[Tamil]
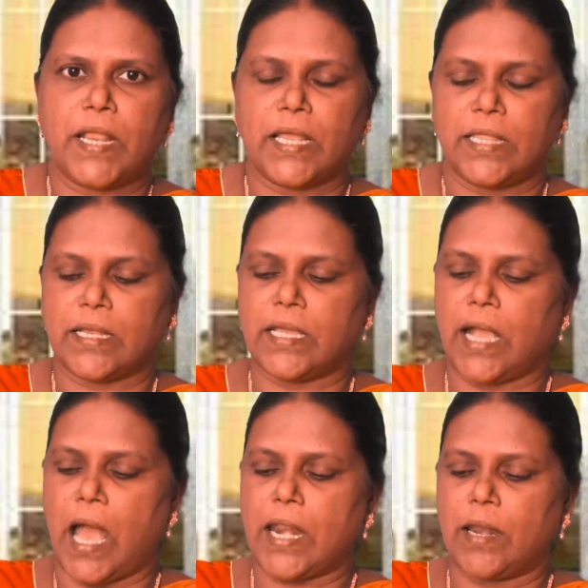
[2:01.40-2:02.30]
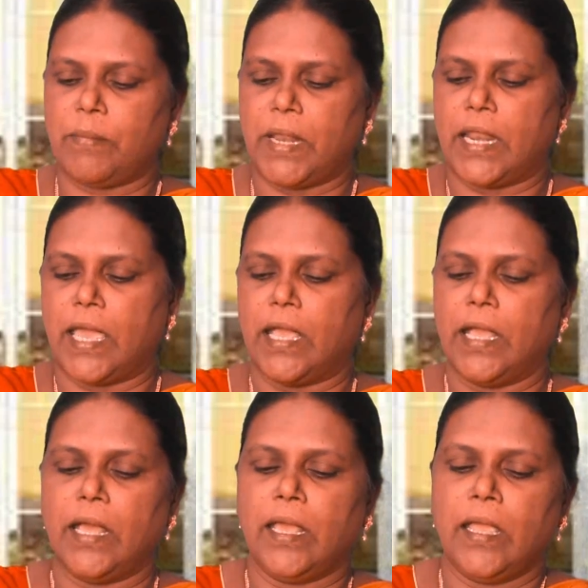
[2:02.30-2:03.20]
பிறக்கிறதுக்கு காரணம் என்ன
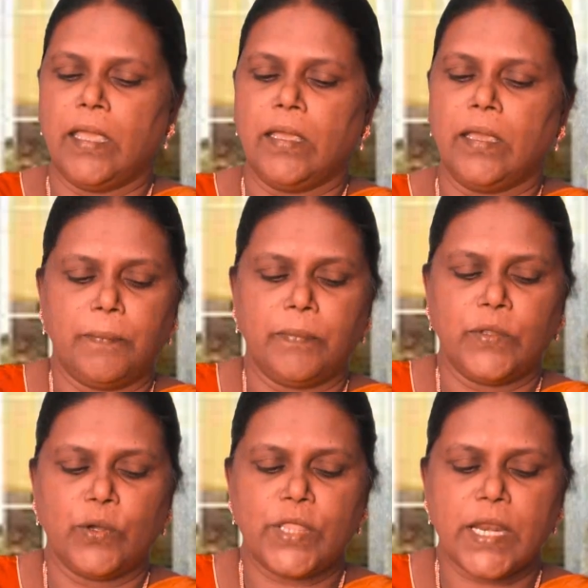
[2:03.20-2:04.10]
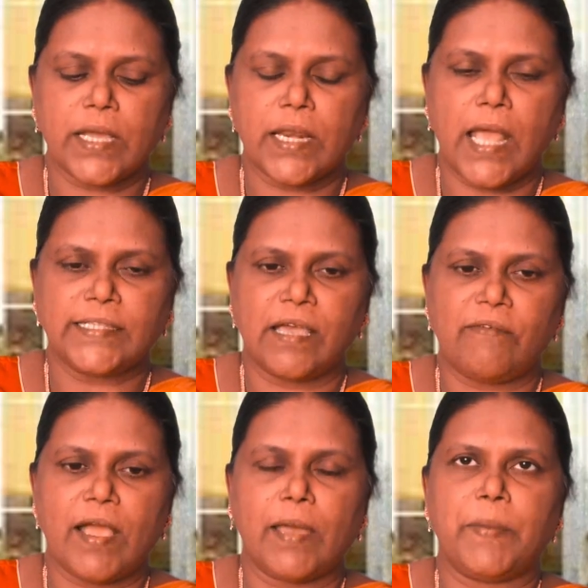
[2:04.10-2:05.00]
யூதருக்கு
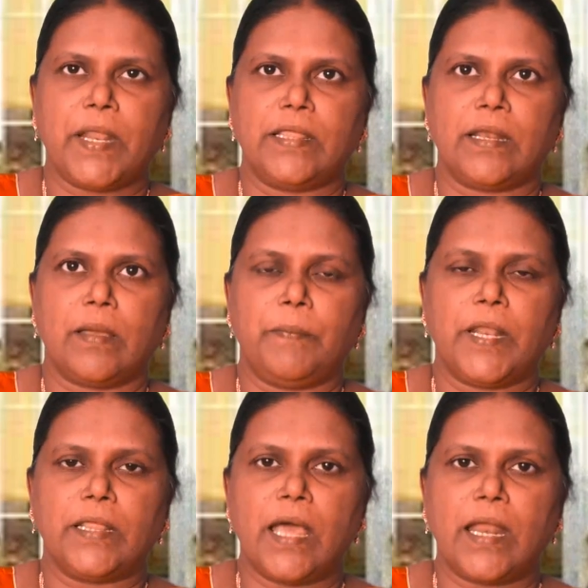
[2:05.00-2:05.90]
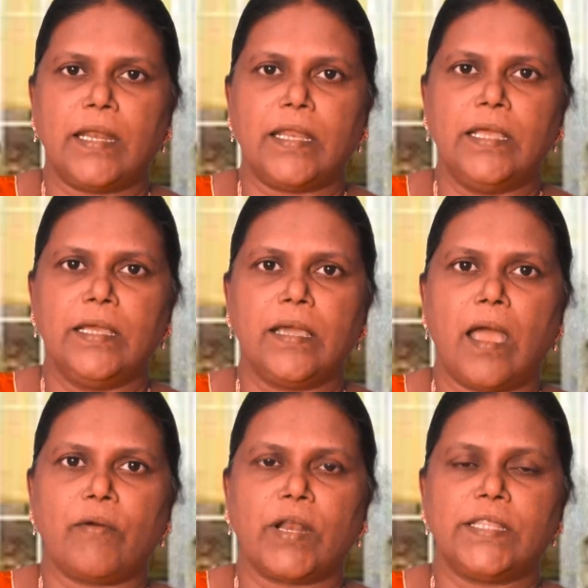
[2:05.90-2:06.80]
ராஜாவாக பிறந்த பிறந்தார் என்று
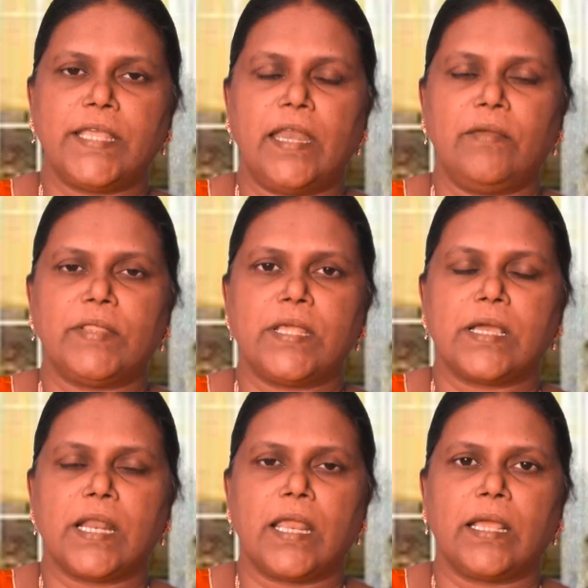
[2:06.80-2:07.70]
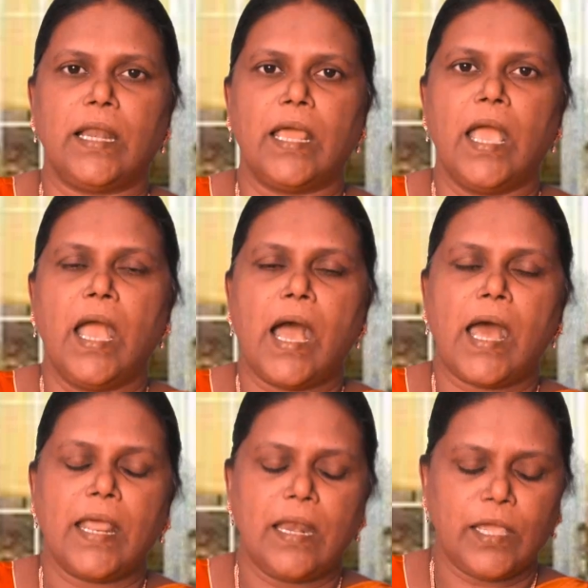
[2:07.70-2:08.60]
அவர்கள் தேடி வந்திருக்கிறார்கள்
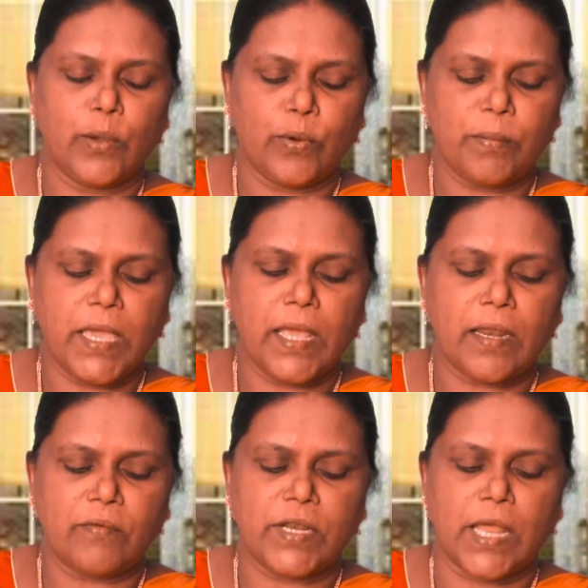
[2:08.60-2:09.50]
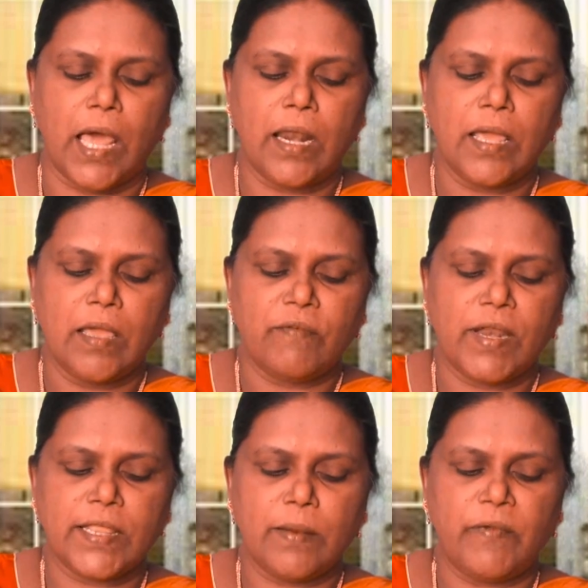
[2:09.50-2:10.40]
ஆனால் இங்கு உண்மை என்னவென்றால்
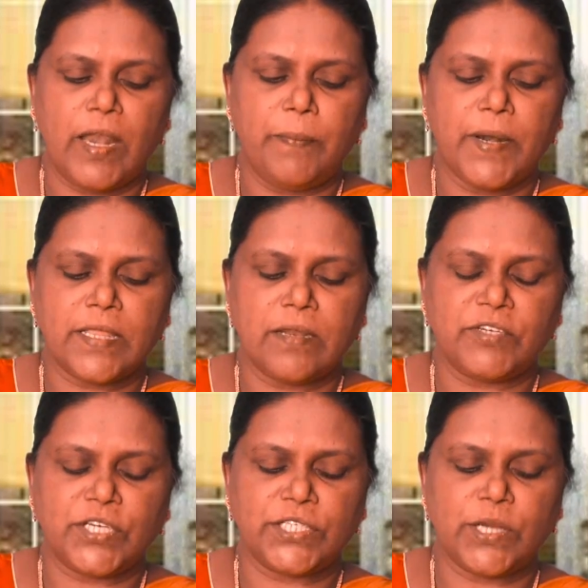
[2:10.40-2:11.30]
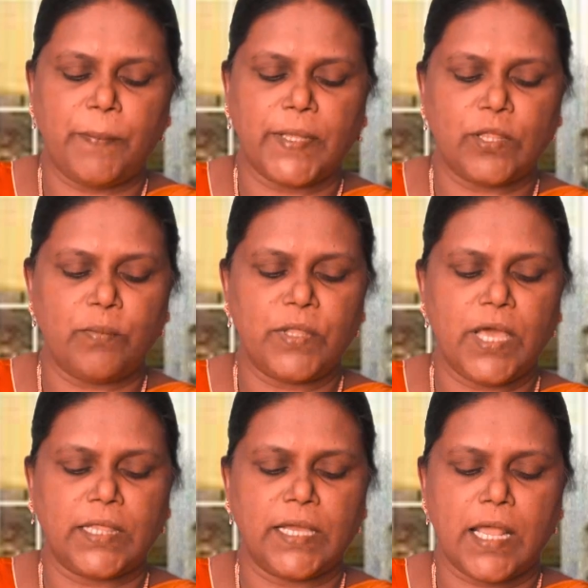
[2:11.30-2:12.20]
வெளிப்படுத்தின விசேஷம்
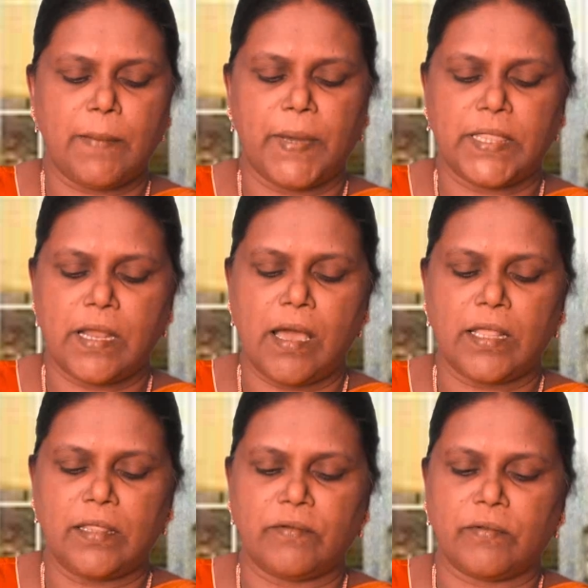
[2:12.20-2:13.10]
பத்தொன்பதாம் அதிகாரம் பதினாறு